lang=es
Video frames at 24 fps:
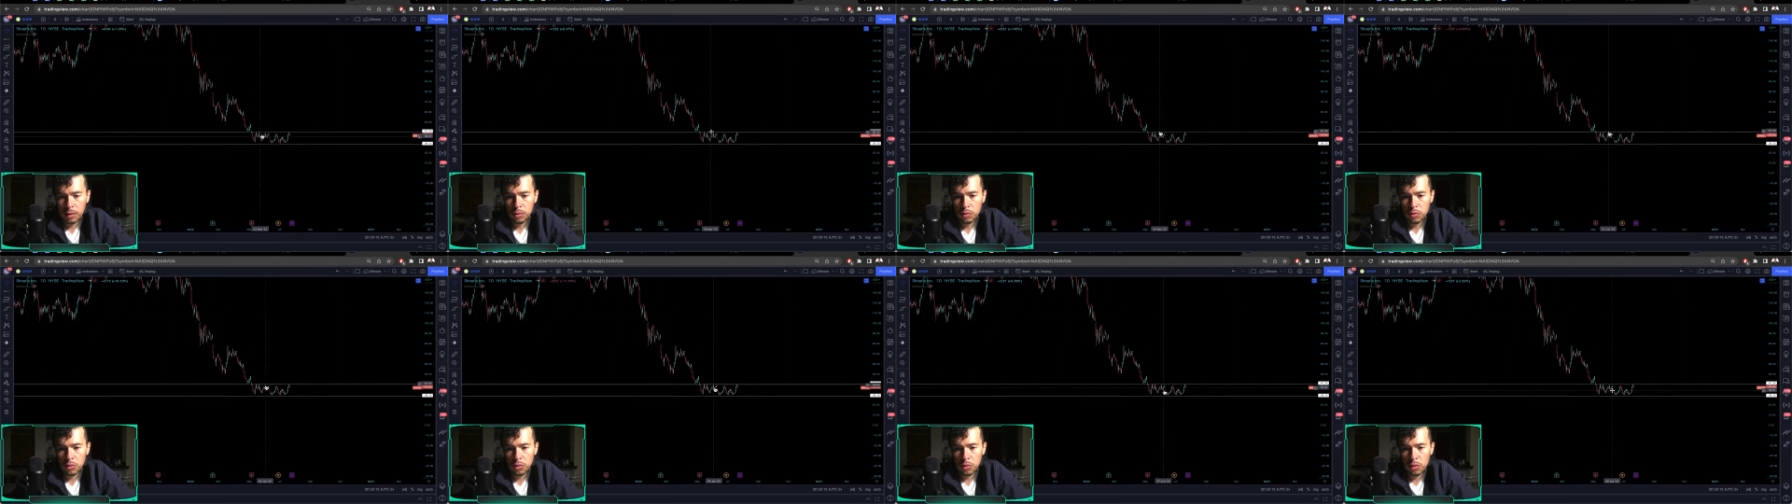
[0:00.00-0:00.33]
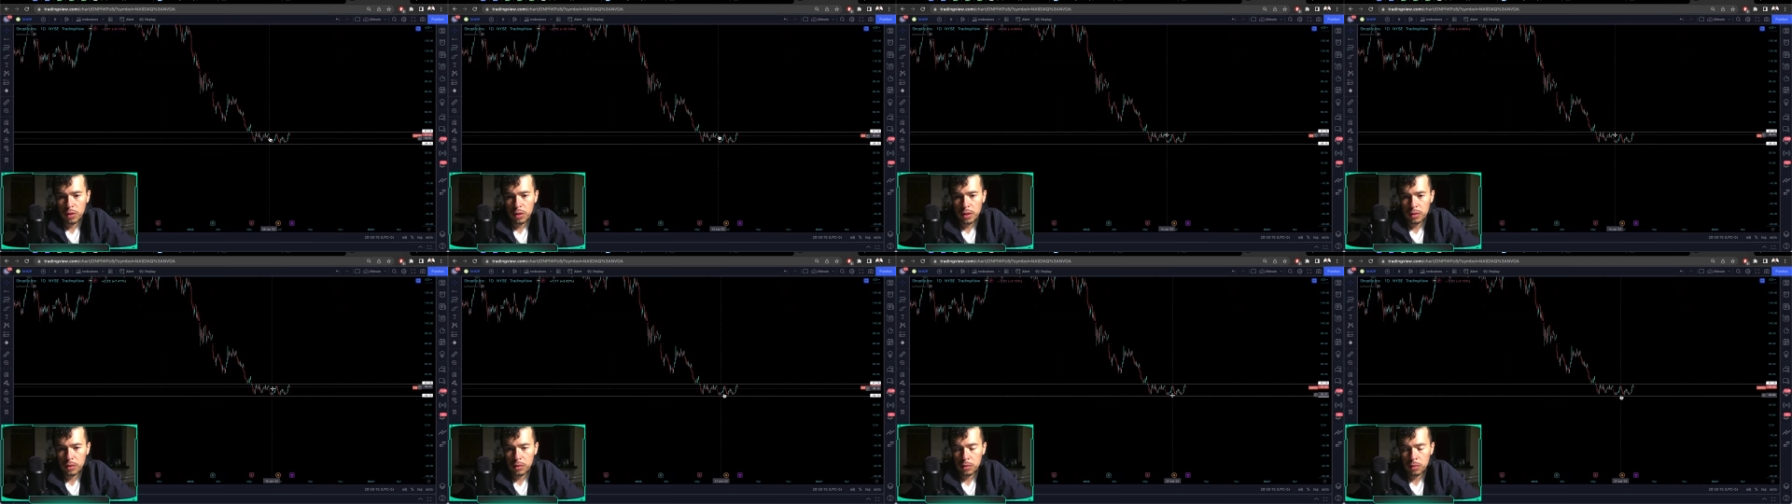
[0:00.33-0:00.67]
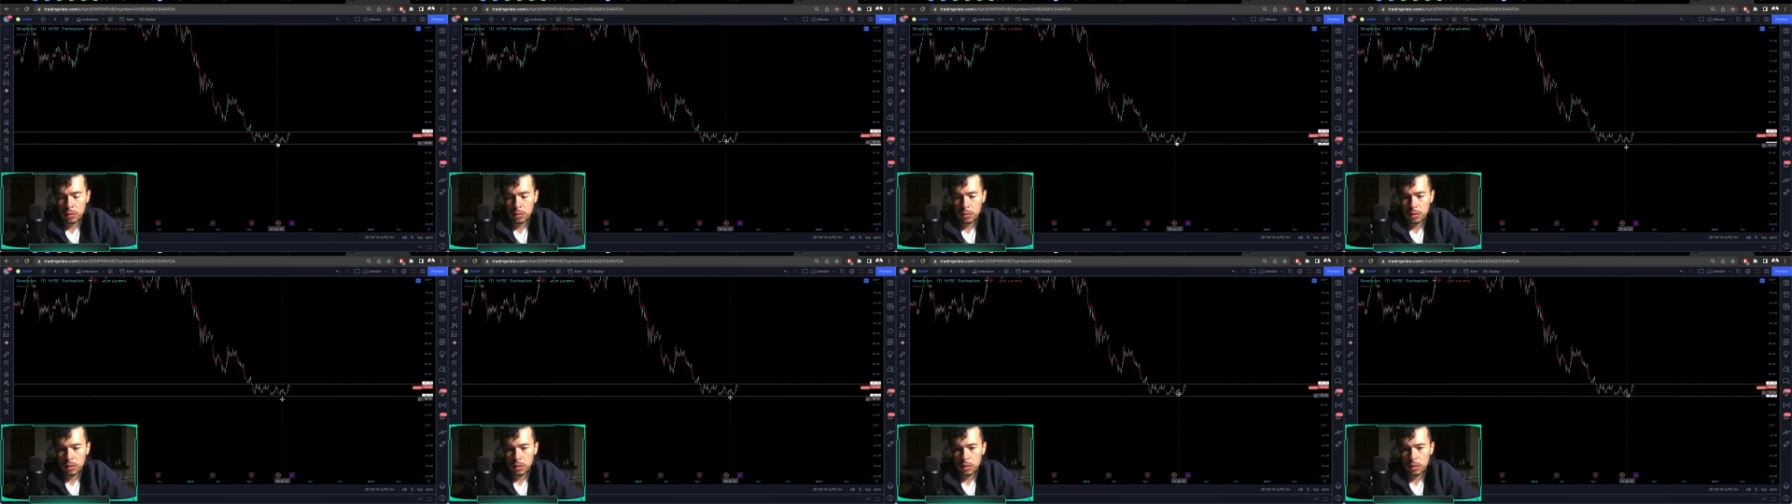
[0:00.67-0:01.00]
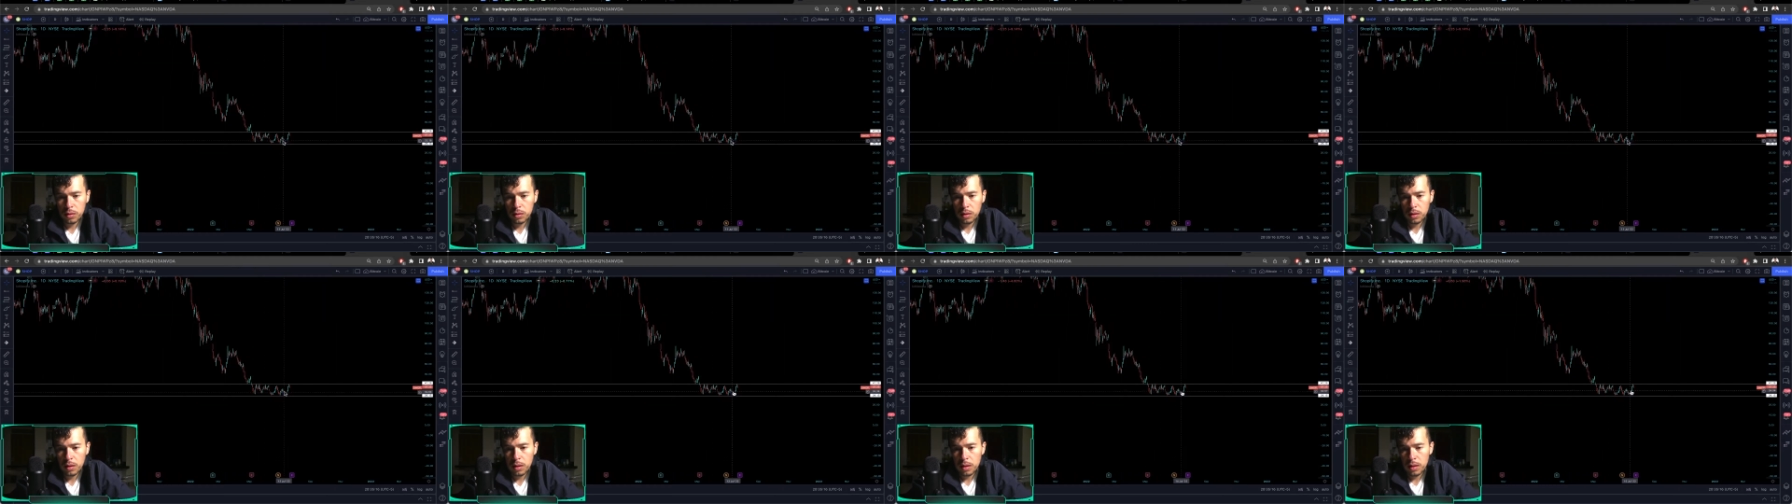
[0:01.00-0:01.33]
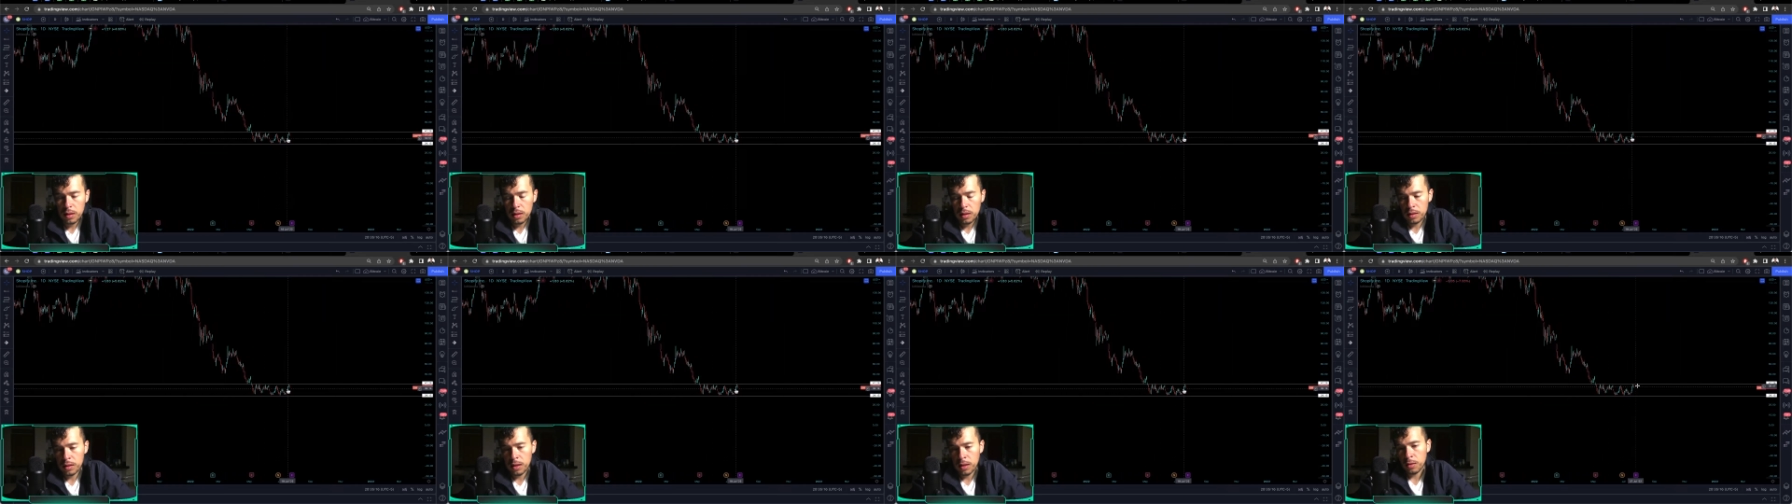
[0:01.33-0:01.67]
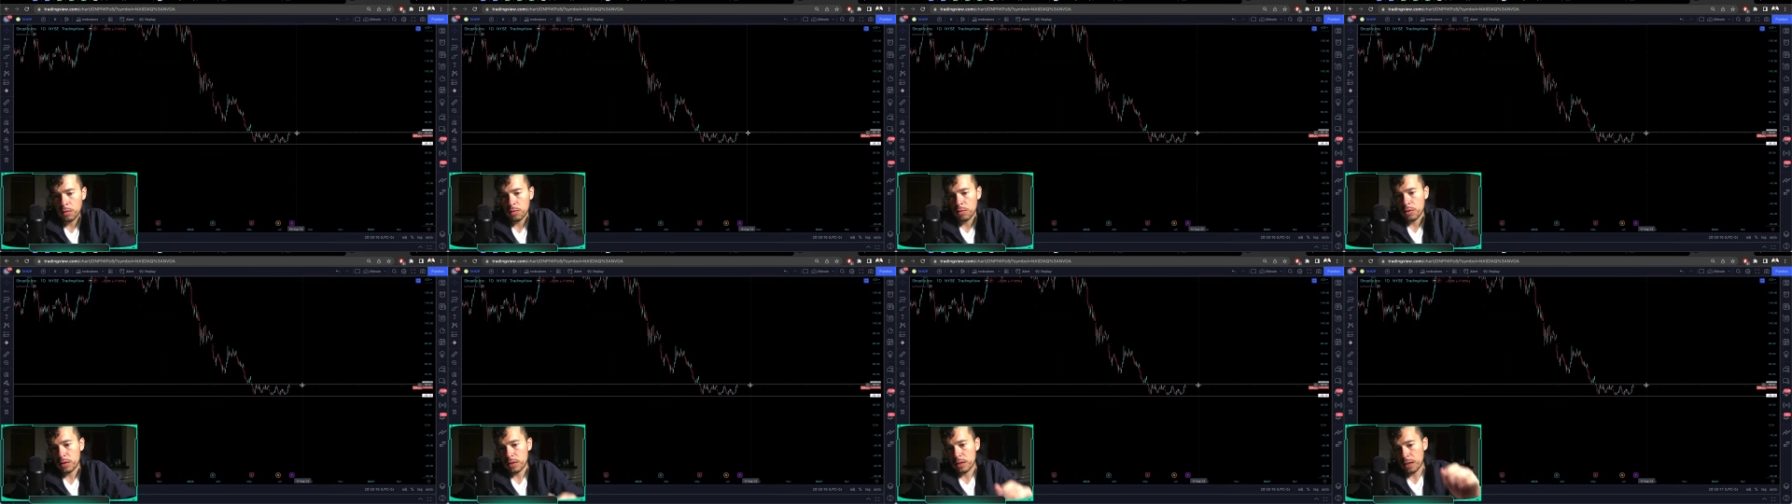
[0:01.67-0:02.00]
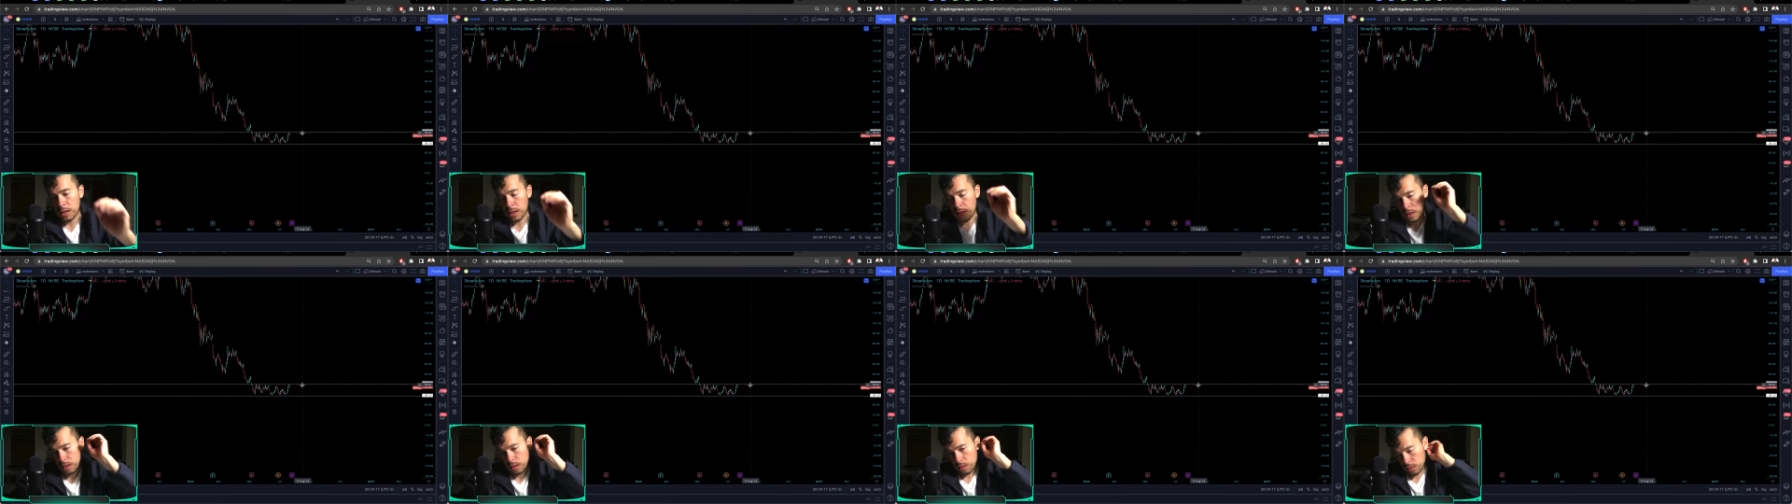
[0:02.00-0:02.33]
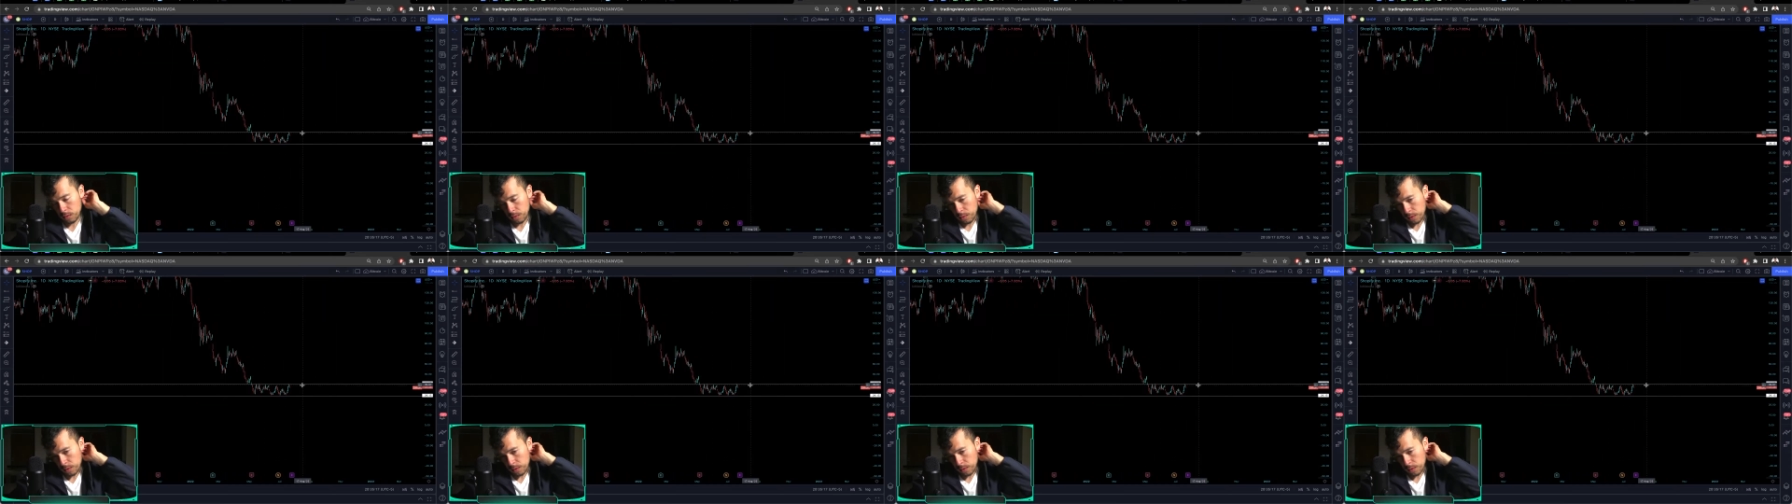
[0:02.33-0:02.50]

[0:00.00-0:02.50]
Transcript: consolidación dentro de ese rango.